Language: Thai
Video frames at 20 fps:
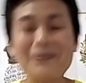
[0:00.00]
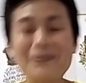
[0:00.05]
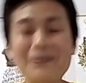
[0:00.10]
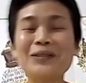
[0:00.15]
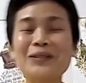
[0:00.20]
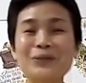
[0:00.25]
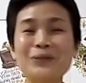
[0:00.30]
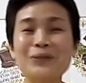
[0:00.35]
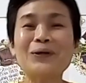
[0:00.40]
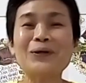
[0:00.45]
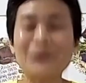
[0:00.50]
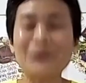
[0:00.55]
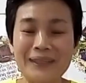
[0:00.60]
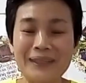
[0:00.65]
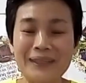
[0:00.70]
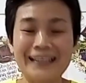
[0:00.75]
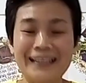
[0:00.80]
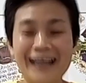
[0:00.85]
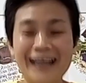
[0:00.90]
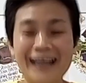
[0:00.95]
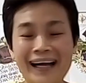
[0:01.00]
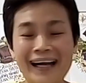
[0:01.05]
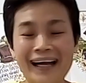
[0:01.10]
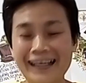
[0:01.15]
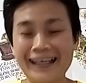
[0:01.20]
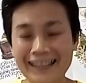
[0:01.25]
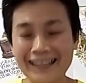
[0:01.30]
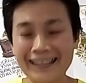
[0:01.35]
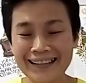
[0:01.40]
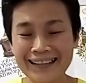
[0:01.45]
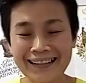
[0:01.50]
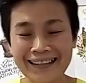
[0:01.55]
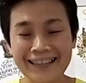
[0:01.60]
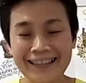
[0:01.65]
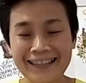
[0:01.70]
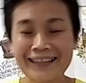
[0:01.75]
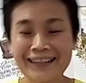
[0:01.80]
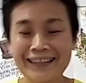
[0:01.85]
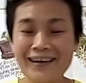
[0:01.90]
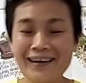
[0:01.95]
ก็เป็นยุคโควิดนะคะ
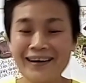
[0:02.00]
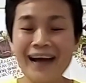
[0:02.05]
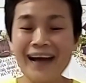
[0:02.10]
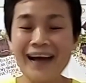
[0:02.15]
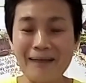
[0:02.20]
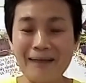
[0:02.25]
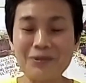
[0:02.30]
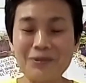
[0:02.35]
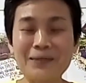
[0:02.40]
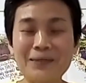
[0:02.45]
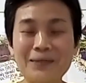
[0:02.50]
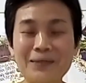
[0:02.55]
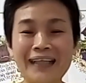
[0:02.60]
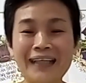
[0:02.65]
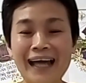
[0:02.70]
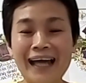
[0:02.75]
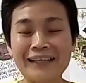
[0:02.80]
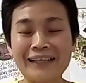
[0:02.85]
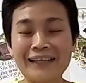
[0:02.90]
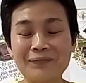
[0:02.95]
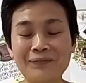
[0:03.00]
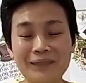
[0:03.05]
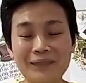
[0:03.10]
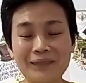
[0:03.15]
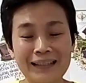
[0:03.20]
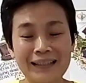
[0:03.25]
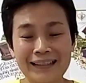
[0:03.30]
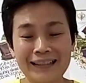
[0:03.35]
ก็ขำอยู่เหมือนกัน